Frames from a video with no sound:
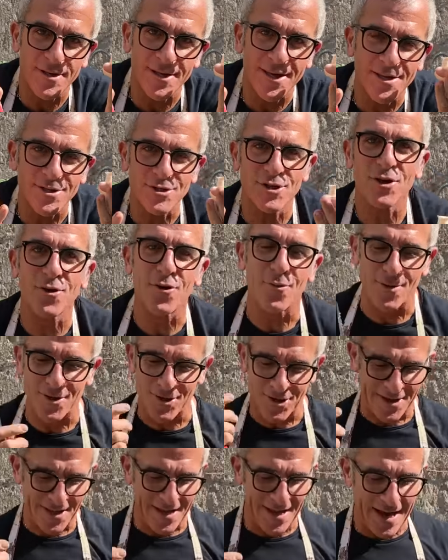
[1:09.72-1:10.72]
perché già
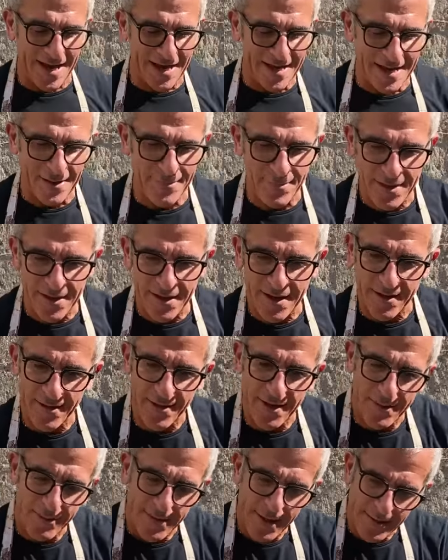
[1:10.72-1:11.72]
cominciate a capire
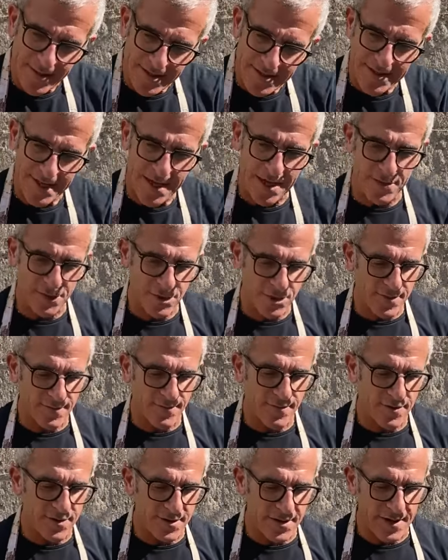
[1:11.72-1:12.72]
i miei messaggi, che
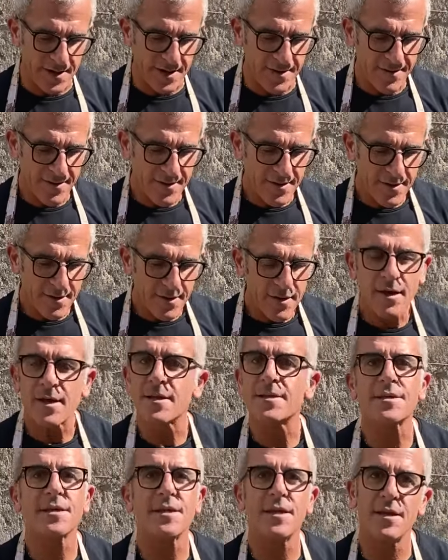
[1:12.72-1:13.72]
vuol dire?
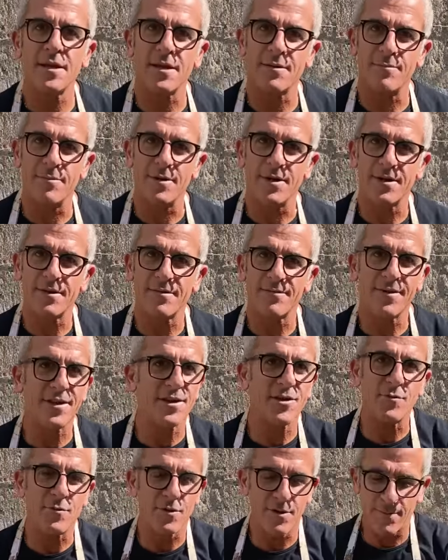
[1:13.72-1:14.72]
Che siete liberi,
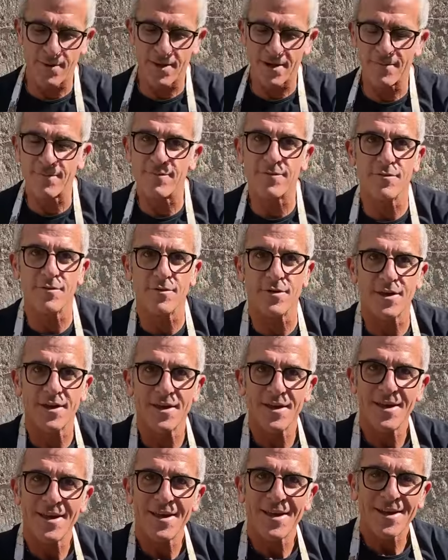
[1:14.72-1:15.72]
fate come pare a voi.
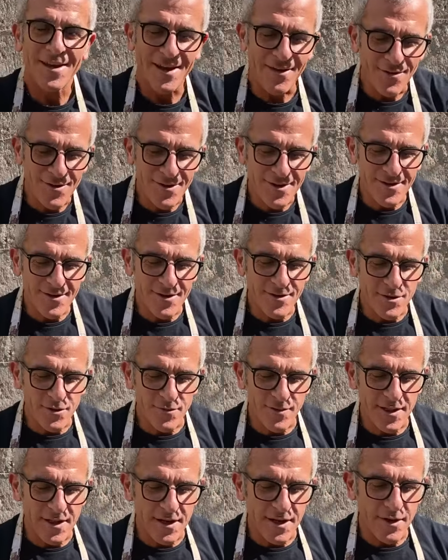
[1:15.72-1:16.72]
Una volta che
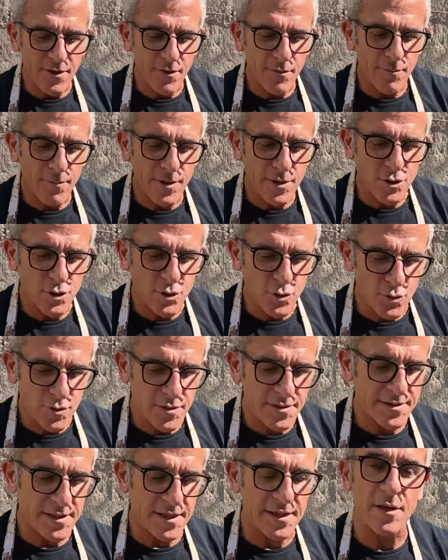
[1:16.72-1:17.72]
trovate la roba
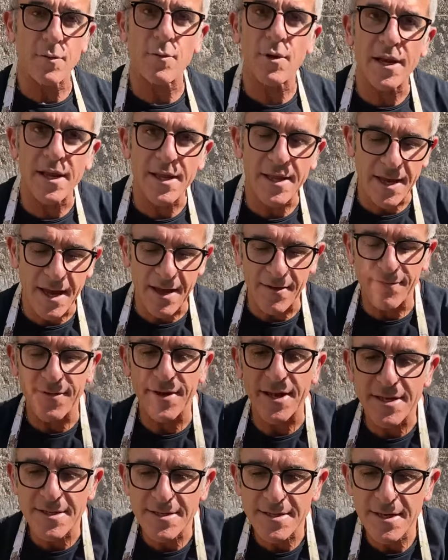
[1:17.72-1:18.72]
giusta, di qualità,
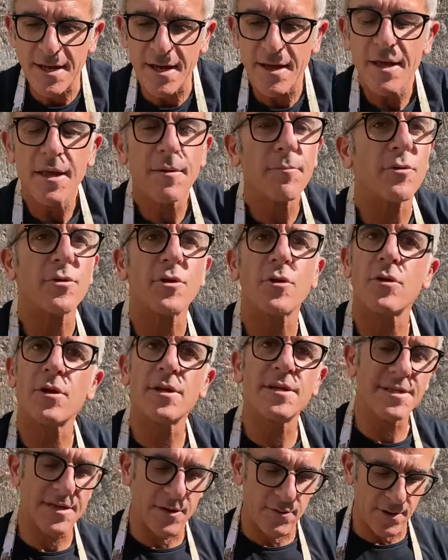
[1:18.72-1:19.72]
fresca, potete
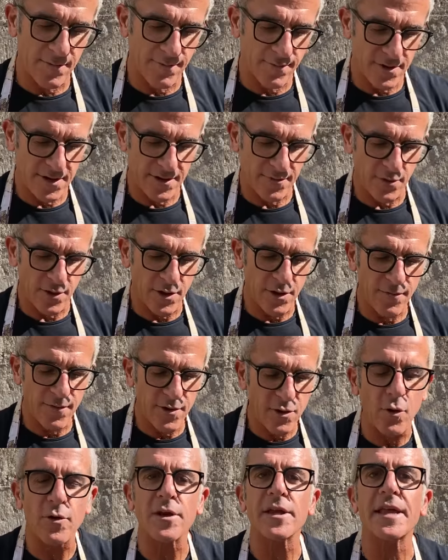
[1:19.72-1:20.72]
utilizzare quello che volete voi. Io
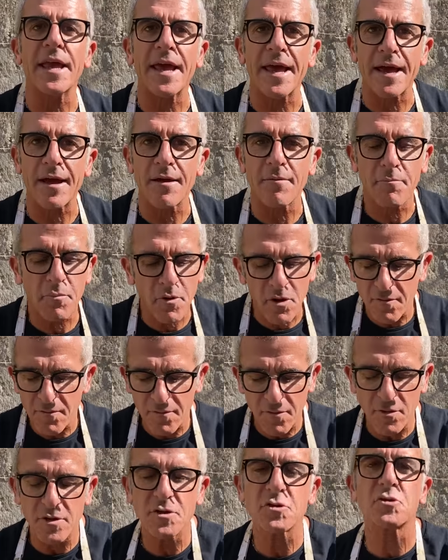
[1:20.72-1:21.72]
vi do un'idea, poi
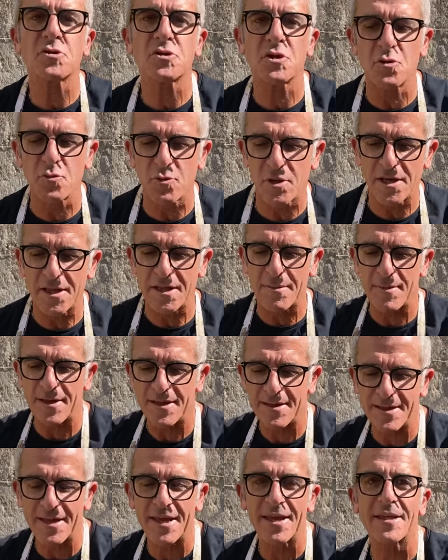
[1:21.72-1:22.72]
voi sostituite,
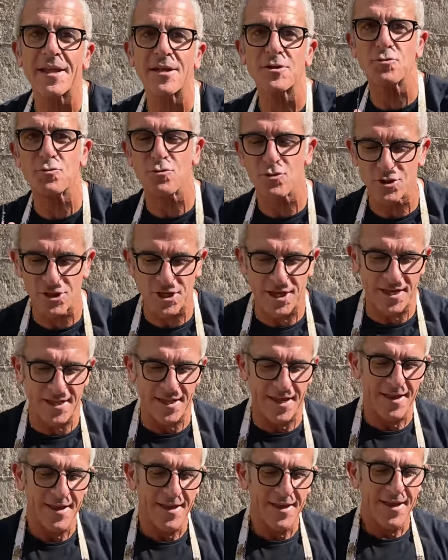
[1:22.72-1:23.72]
mettete,
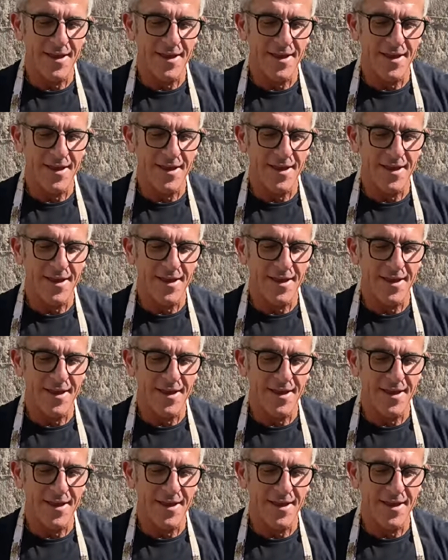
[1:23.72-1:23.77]
aggiungete,